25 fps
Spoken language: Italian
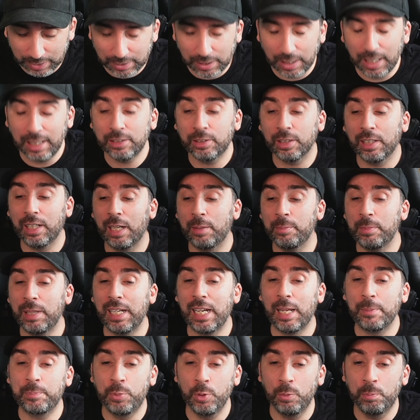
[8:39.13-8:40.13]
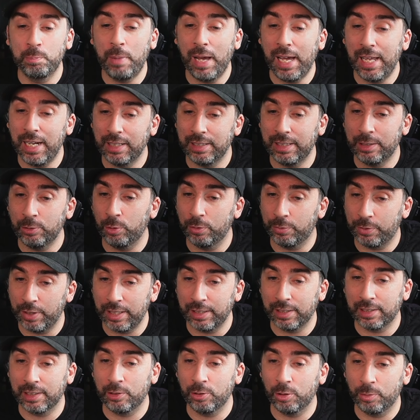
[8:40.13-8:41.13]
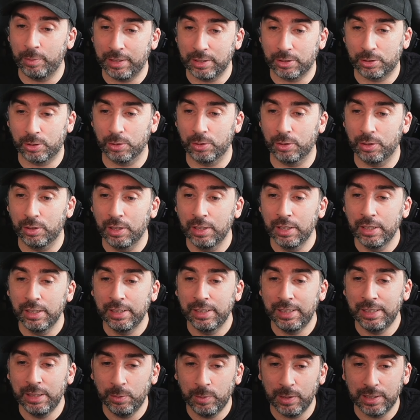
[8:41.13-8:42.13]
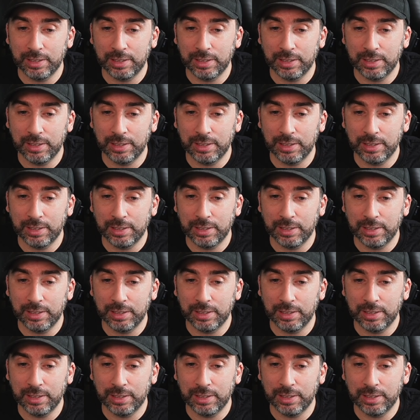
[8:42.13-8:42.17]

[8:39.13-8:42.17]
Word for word: che tra l'altro è, la, è la più bella dei due Frank che hanno messo in